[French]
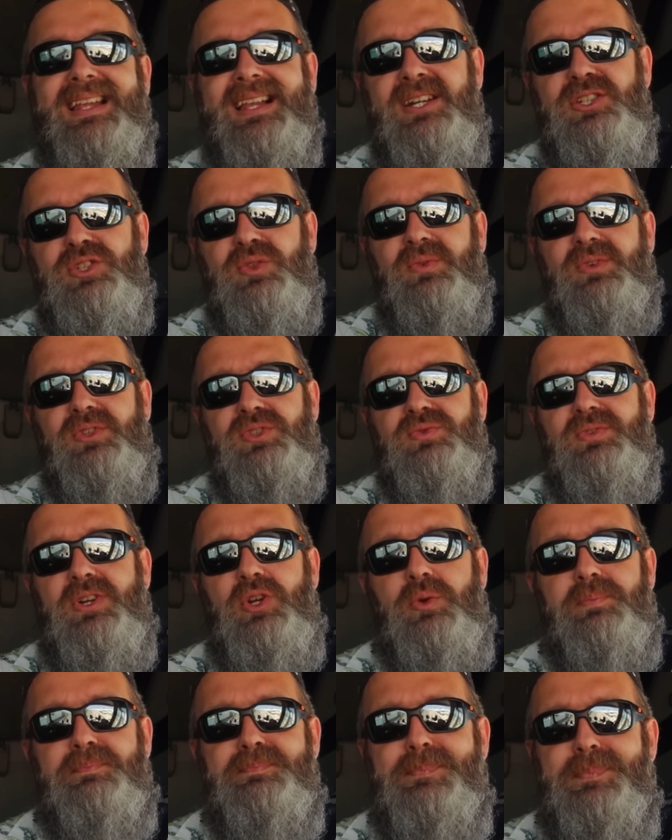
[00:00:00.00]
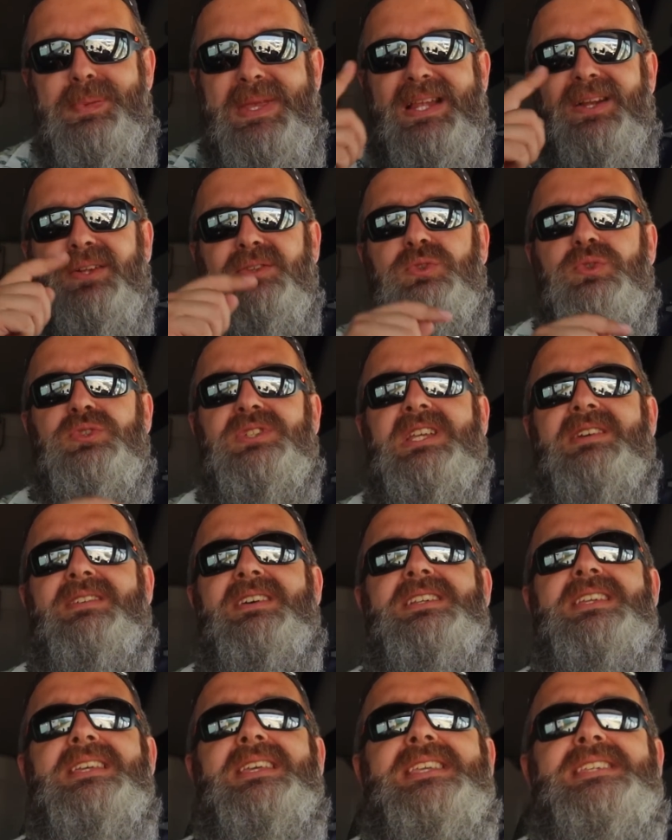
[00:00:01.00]
Et là, je, vois le pilote du
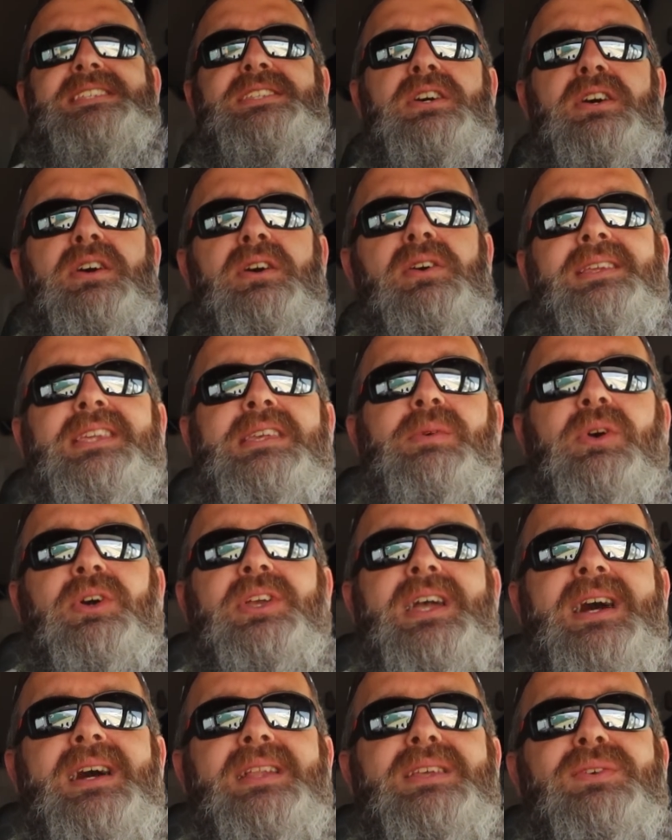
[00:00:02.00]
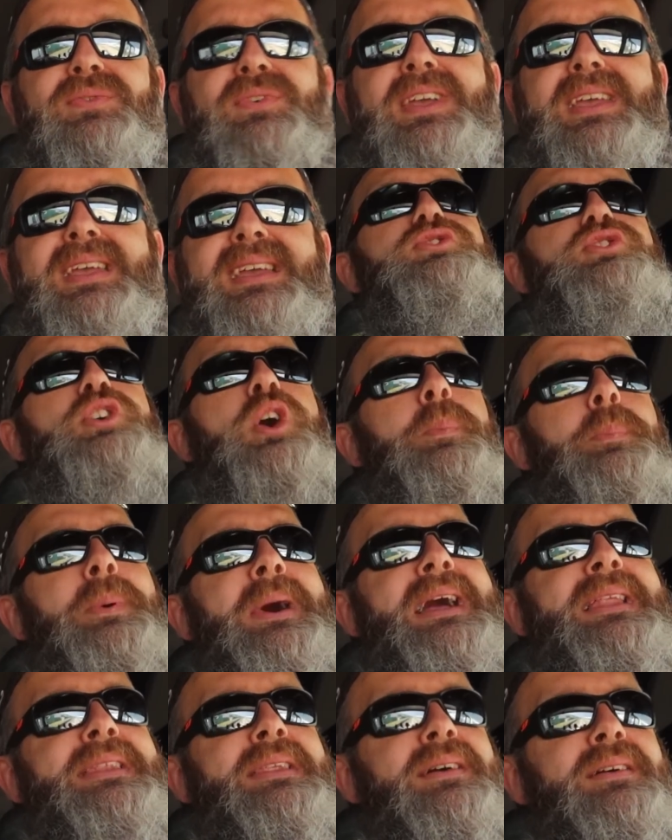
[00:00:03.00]
cavalier qui sort, qui me regarde et fait Je suis en
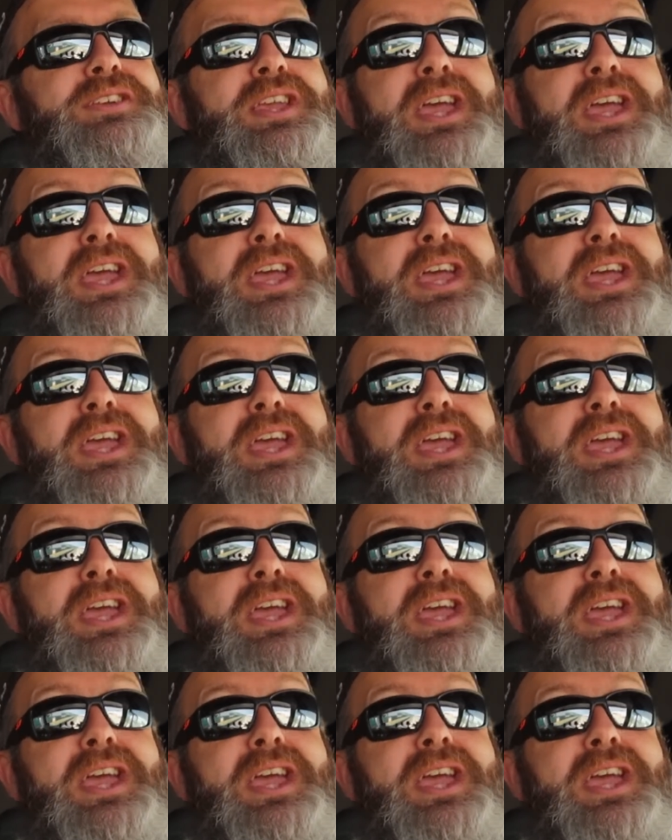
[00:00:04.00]
panne